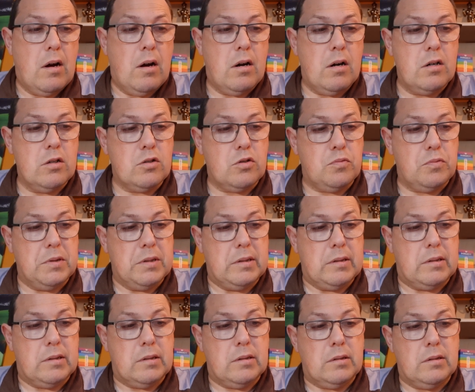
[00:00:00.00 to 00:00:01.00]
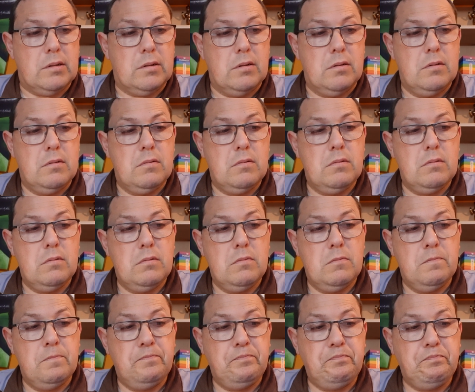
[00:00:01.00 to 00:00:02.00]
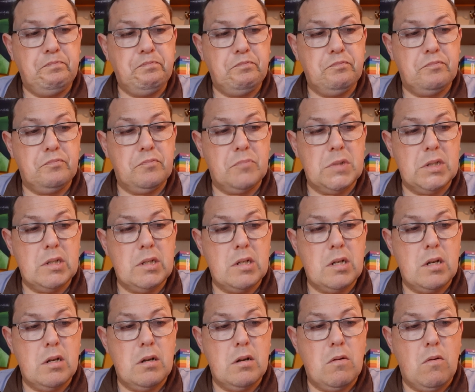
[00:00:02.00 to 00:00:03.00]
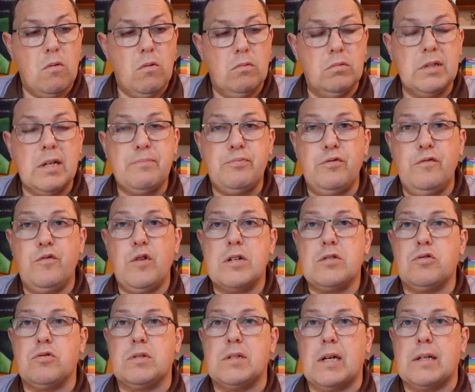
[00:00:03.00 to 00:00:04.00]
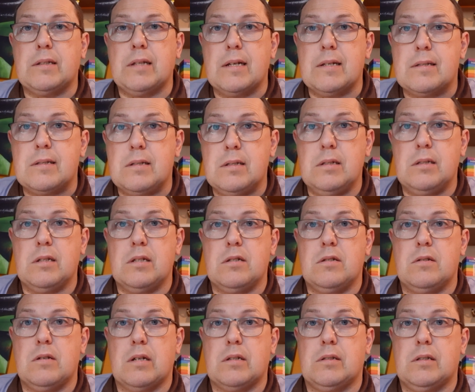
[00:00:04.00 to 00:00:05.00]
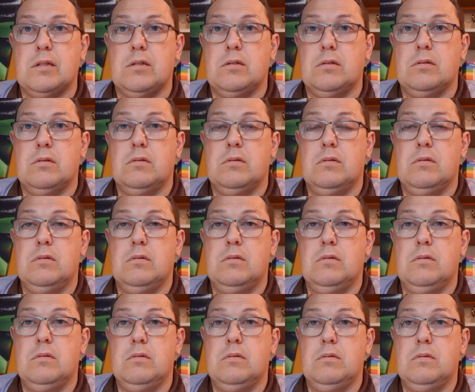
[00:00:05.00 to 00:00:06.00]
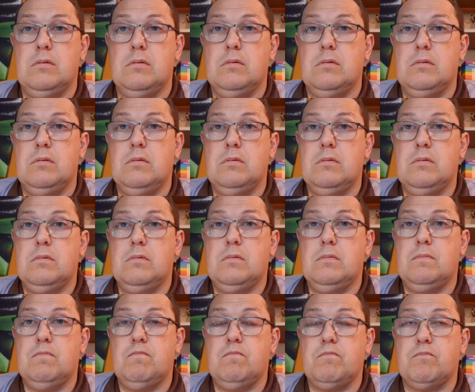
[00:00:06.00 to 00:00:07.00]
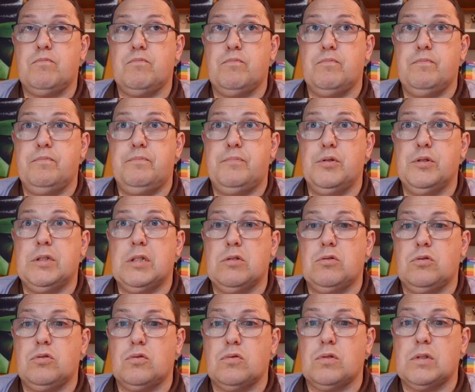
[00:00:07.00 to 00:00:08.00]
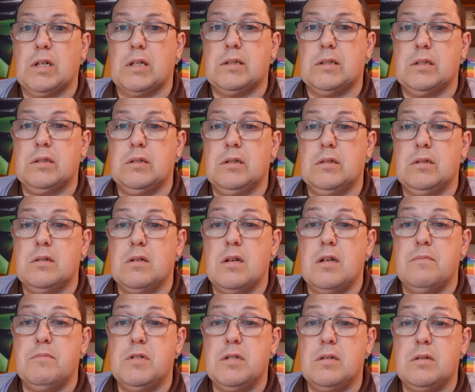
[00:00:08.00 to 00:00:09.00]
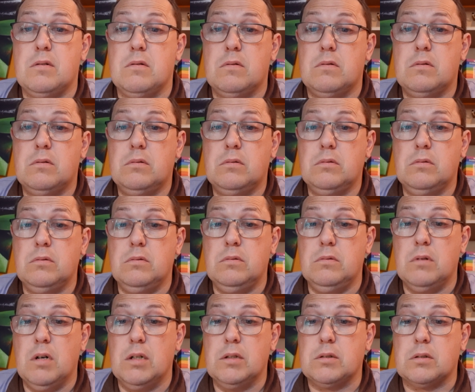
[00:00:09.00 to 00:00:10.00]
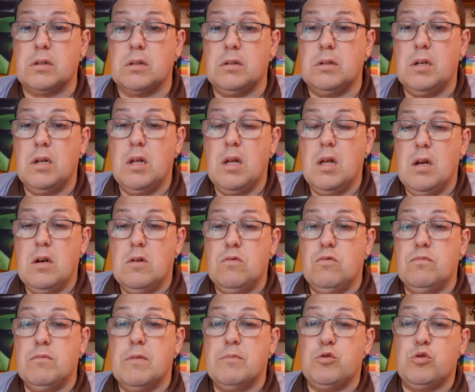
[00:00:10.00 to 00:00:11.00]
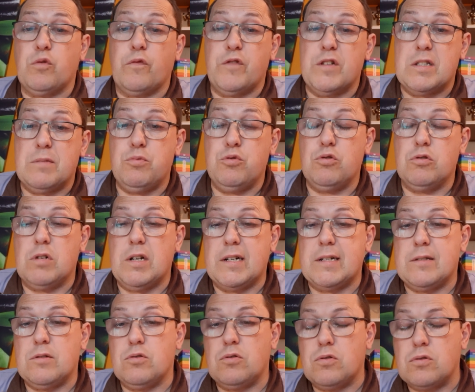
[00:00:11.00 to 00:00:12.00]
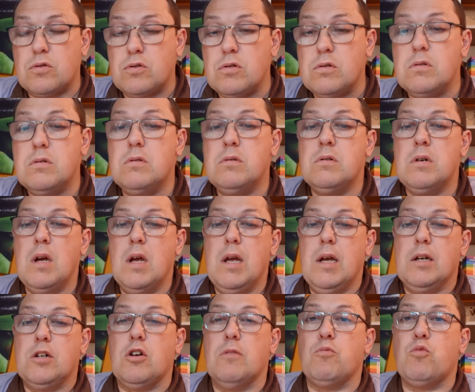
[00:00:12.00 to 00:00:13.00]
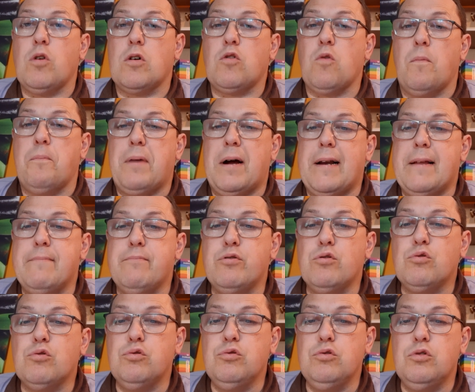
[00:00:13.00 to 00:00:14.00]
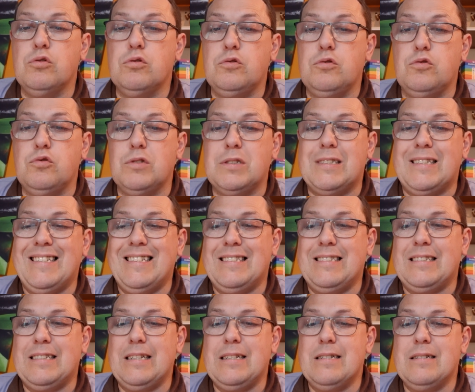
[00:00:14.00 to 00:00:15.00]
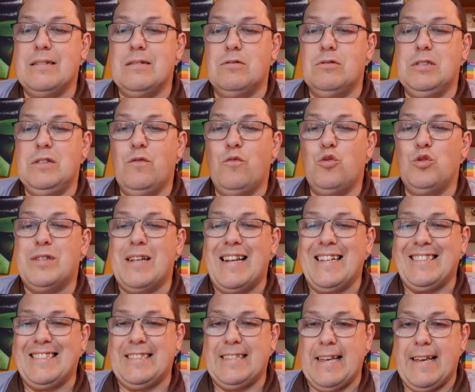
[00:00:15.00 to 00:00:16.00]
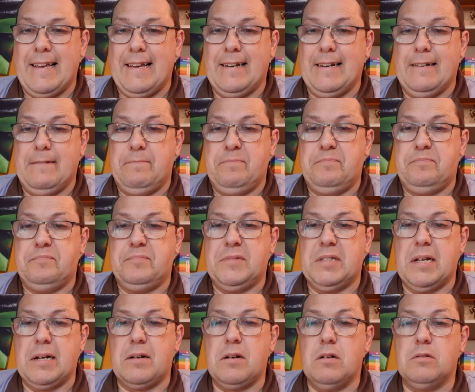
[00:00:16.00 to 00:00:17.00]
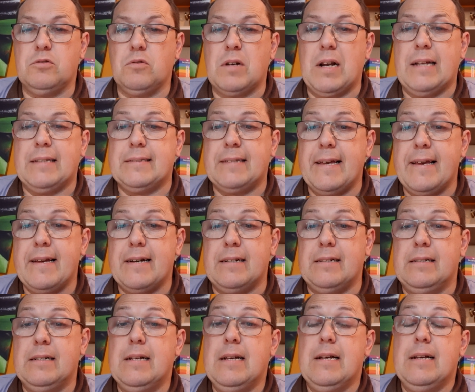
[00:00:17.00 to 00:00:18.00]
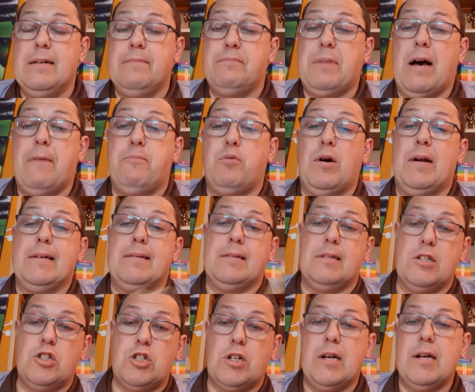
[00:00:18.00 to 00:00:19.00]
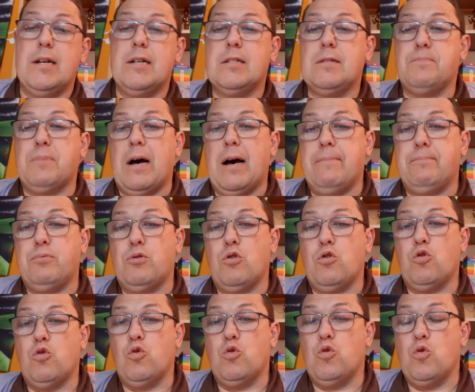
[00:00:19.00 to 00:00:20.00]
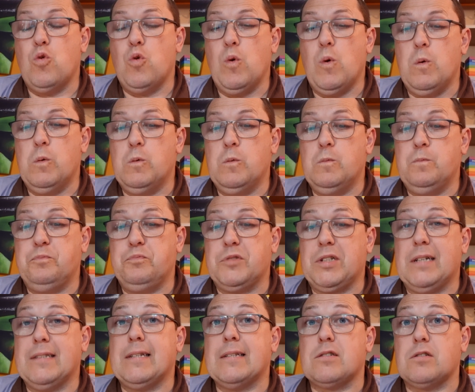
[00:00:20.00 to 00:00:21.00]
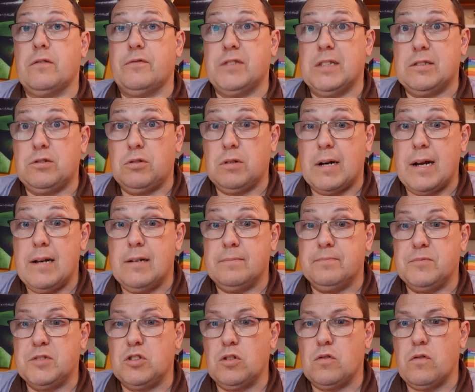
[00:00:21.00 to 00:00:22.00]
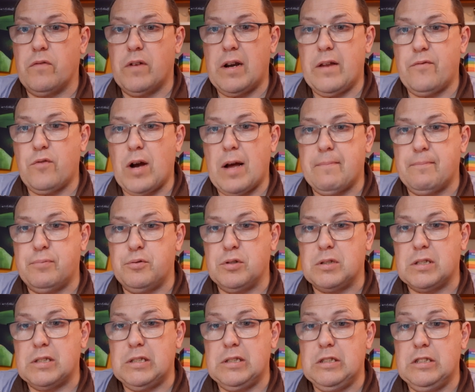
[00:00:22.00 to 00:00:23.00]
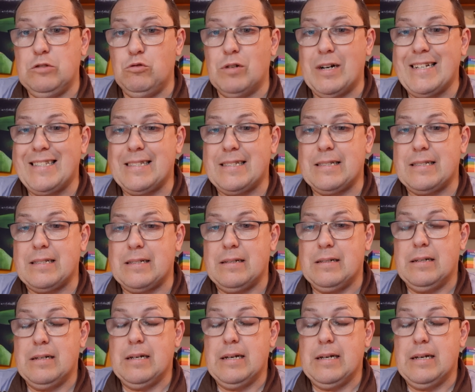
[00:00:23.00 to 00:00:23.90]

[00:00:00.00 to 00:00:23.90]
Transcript: Ensuite, on, a pu voir sur certains sites et certaines, euh, peut-être sur certaines émissions ou autres, hein, ou même sur Facebook, les réseaux sociaux, comme quoi qu'on parlait beaucoup de tout ce qui était au niveau de la terre. D'accord Donc la terre, par rapport à la sécheresse, par rapport aux euh, catastrophes naturelles. Donc on va aller voir un peu ce qui nous reste,